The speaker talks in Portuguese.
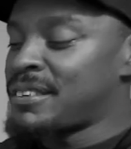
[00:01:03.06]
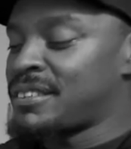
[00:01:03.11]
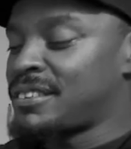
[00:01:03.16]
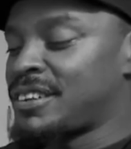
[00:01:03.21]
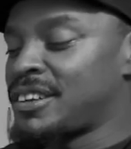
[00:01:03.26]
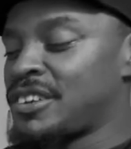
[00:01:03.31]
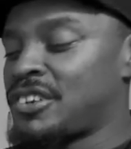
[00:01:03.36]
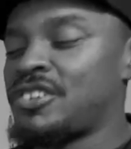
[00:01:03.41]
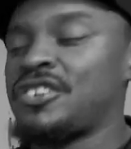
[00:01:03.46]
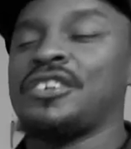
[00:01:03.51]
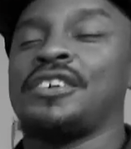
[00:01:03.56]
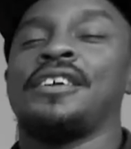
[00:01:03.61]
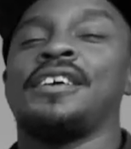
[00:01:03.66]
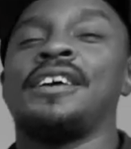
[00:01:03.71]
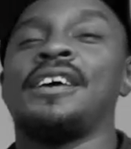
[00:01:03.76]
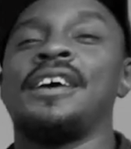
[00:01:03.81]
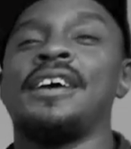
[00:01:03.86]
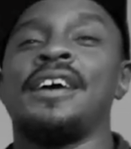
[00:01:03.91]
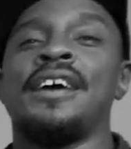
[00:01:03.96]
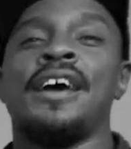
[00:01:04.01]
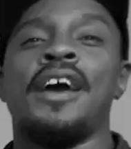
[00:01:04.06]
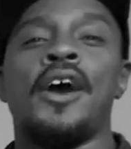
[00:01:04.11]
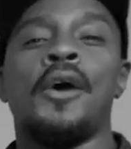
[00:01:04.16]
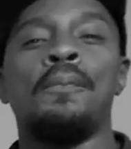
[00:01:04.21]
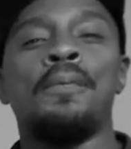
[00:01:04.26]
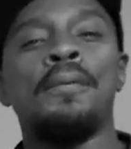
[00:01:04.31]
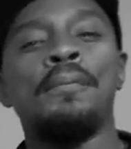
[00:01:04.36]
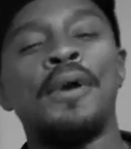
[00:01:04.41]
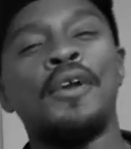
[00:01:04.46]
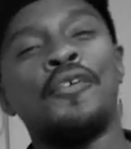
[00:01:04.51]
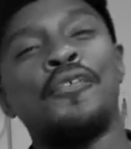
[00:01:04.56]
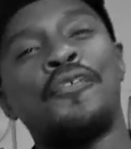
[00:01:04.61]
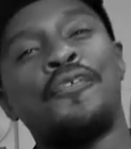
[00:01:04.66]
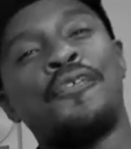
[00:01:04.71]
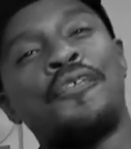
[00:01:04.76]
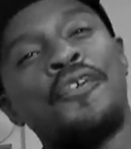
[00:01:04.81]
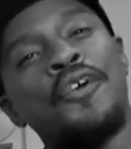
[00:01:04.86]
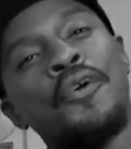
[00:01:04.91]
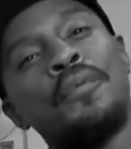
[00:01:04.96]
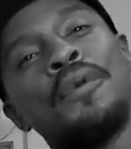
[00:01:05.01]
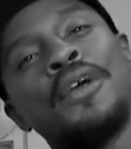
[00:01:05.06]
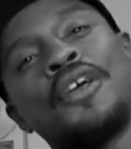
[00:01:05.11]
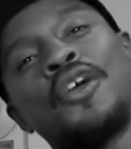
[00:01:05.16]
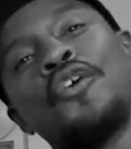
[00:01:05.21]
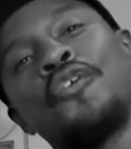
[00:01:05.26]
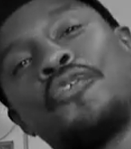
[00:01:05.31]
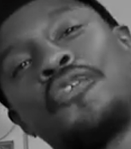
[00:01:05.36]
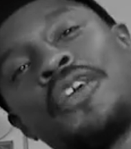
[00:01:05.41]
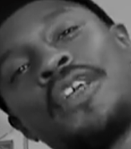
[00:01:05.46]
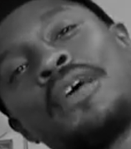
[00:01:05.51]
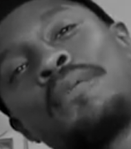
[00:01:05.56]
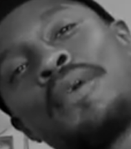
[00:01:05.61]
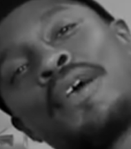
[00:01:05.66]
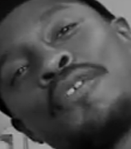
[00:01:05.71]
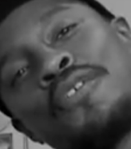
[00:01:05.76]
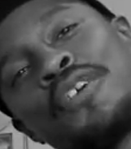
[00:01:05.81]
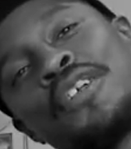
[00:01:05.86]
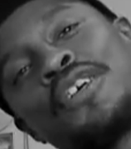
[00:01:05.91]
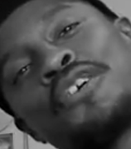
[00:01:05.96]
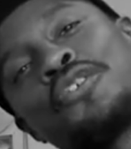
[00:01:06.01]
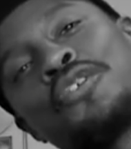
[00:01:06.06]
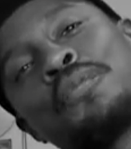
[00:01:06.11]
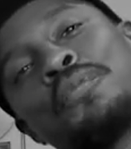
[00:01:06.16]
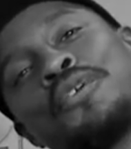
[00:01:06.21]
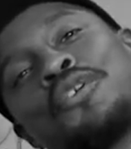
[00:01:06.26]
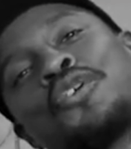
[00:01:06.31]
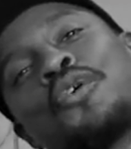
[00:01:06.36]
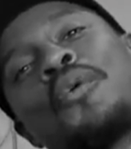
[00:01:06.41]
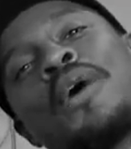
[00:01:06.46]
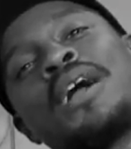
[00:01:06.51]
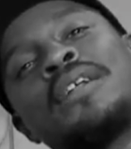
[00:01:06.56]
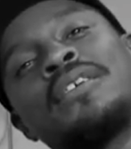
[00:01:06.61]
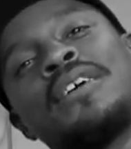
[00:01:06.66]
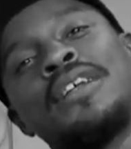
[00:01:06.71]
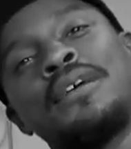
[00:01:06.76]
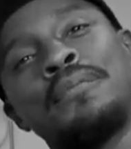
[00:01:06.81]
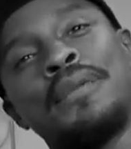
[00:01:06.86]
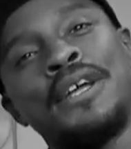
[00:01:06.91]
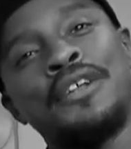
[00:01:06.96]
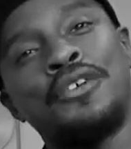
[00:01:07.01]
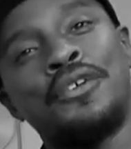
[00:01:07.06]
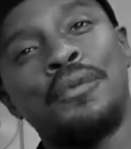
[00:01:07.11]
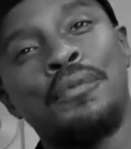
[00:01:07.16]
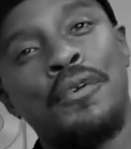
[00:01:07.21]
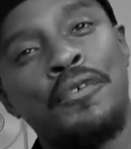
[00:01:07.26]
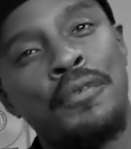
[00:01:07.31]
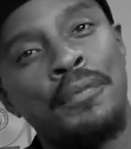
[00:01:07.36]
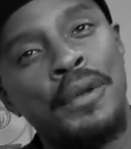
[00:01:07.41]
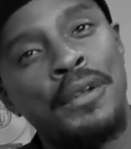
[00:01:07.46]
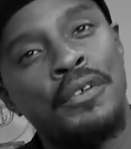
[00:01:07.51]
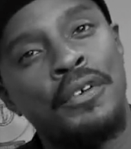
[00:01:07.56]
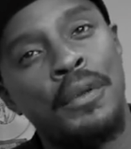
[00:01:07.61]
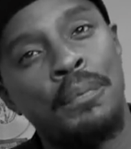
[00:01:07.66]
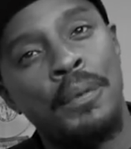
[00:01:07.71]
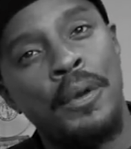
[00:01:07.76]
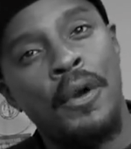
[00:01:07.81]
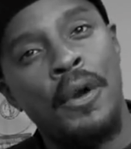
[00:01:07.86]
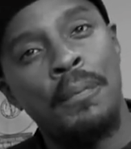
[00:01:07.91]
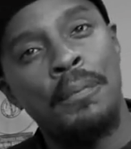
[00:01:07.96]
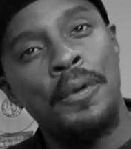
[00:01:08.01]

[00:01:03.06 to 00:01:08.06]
Street é o primeiro filme que eu vi na minha vida sobre os quatro elementos do movimento hip hop.